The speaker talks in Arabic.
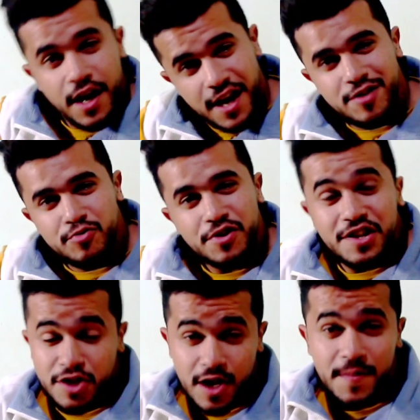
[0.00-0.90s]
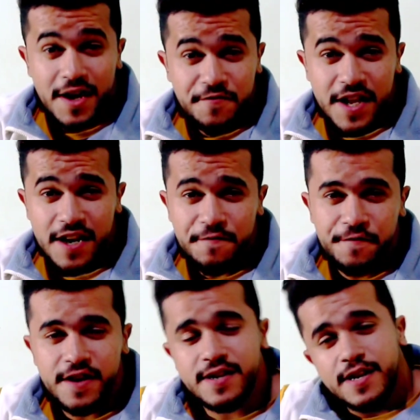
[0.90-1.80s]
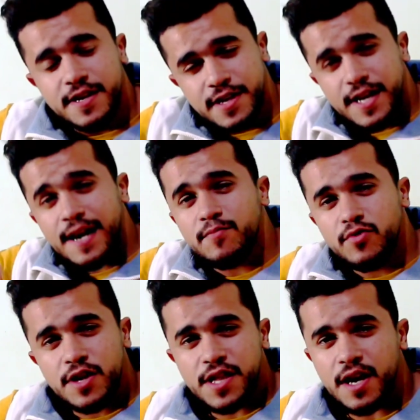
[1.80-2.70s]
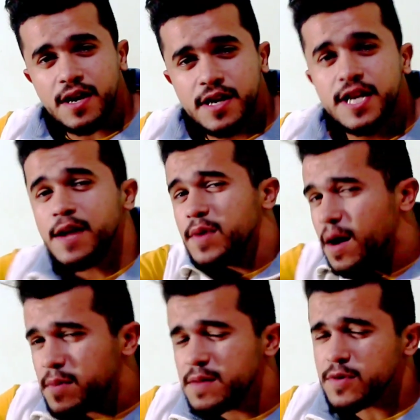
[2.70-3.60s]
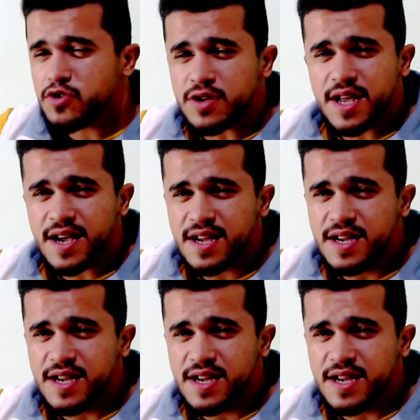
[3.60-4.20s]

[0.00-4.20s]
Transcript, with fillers: حلو طالما عرفنا العيب فين ننام ونصحى نعمل عمر الموتور ده